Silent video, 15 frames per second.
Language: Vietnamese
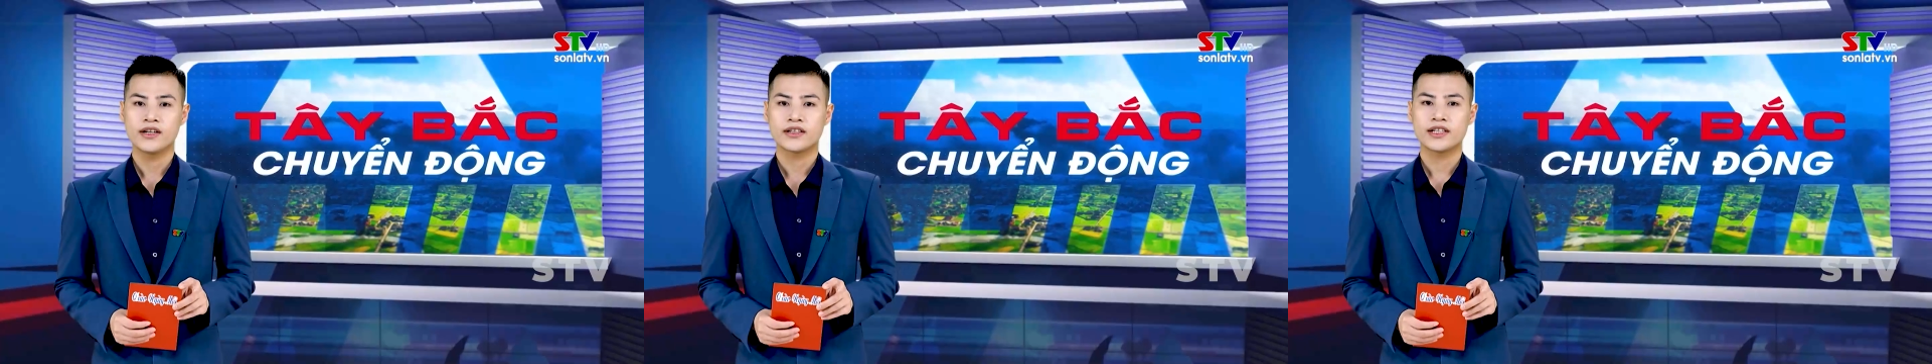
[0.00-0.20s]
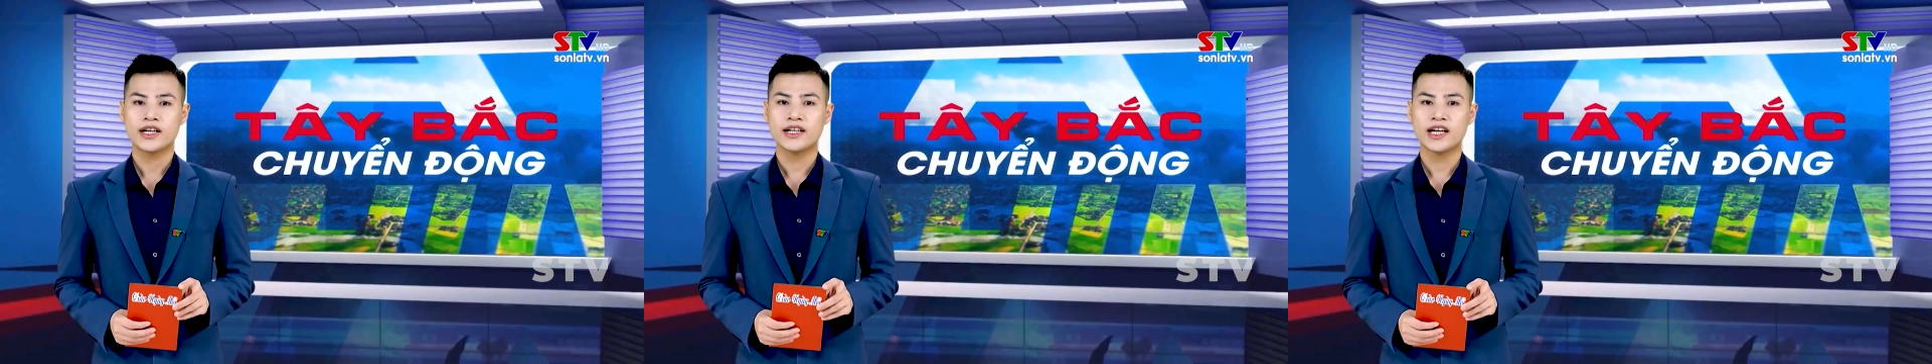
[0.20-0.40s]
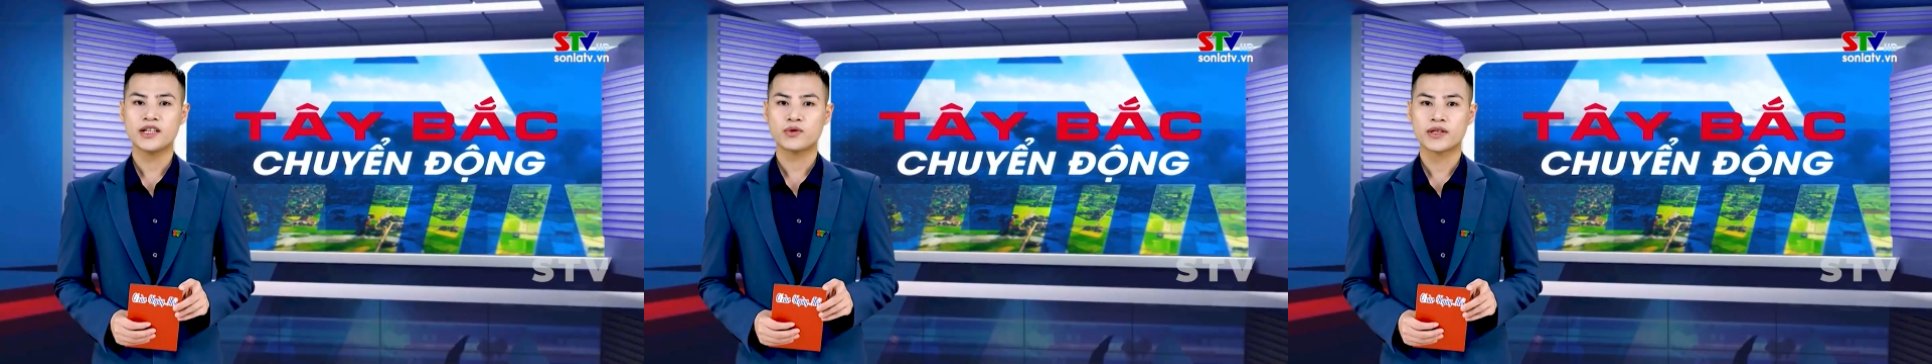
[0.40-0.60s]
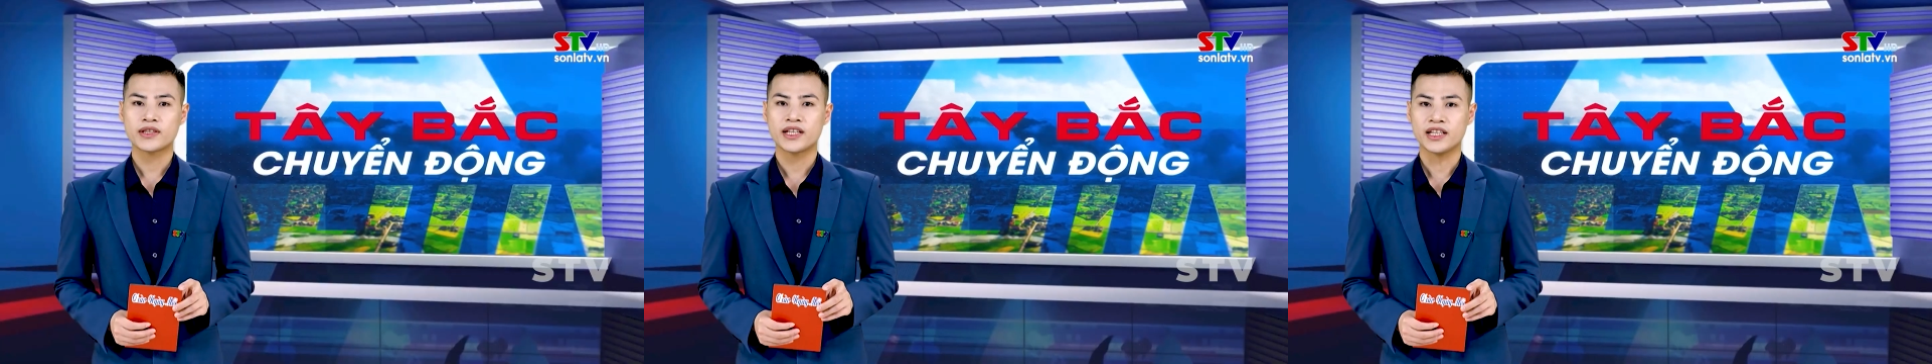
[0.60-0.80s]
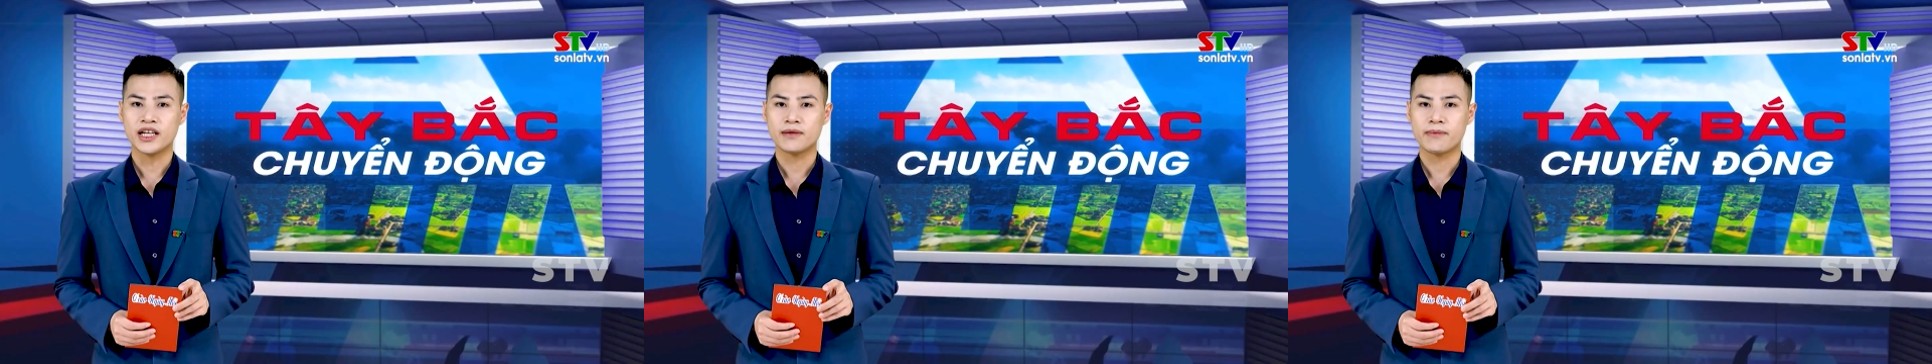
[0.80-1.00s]
Đến nay, toàn
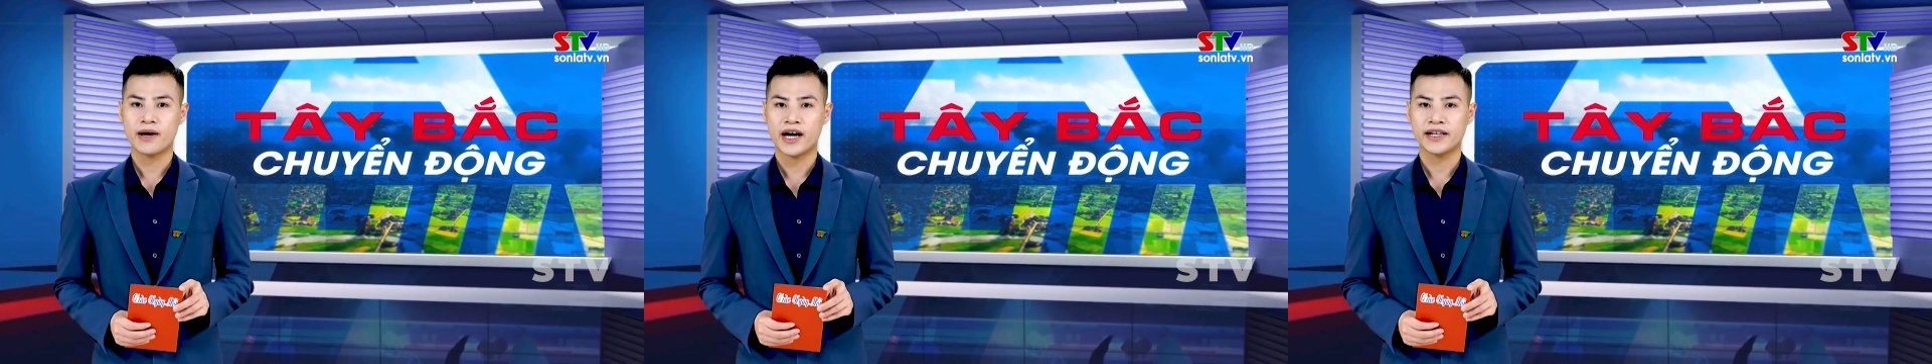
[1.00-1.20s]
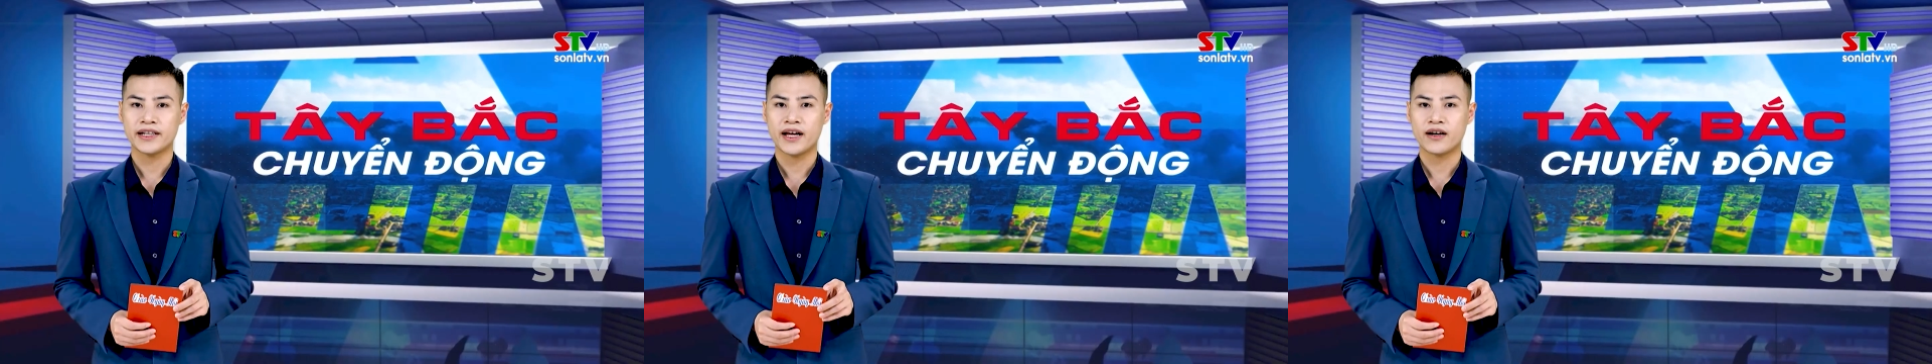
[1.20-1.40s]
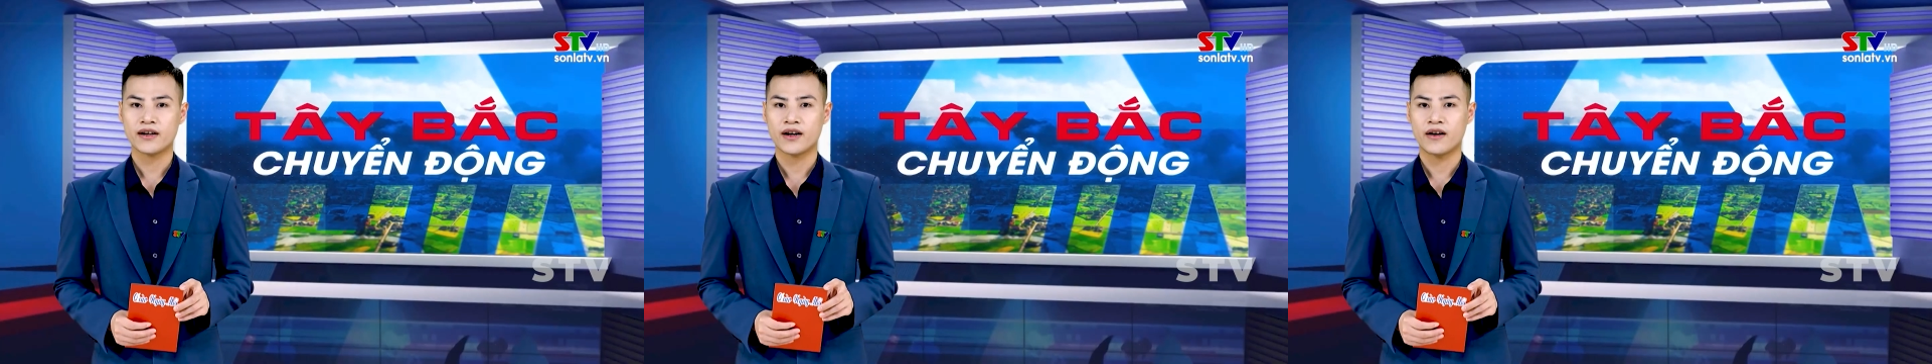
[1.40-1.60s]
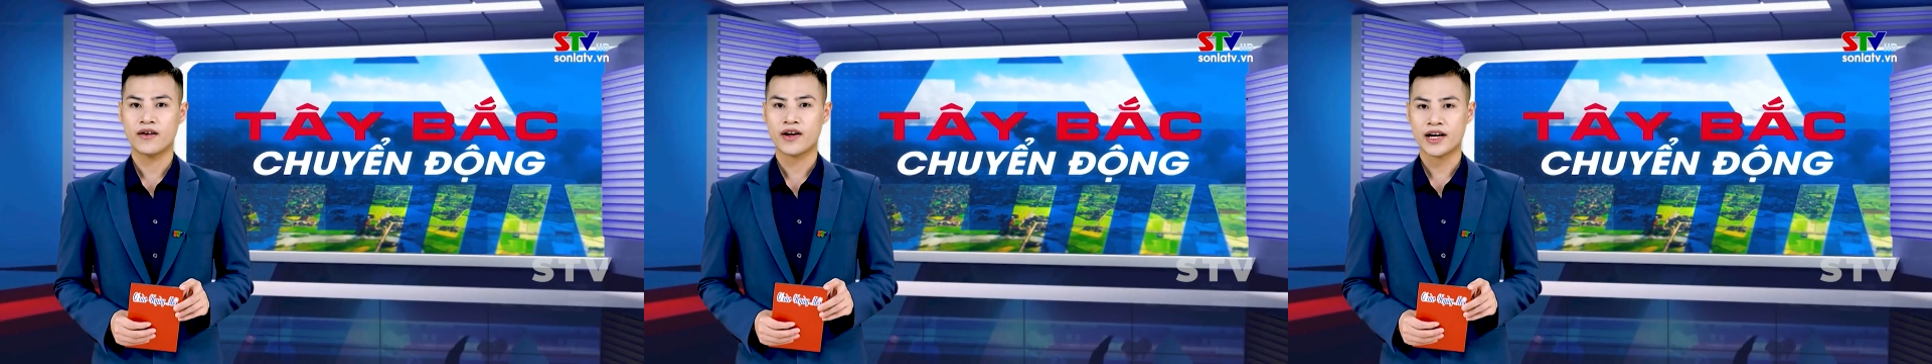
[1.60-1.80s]
tỉnh Yên Bái đã có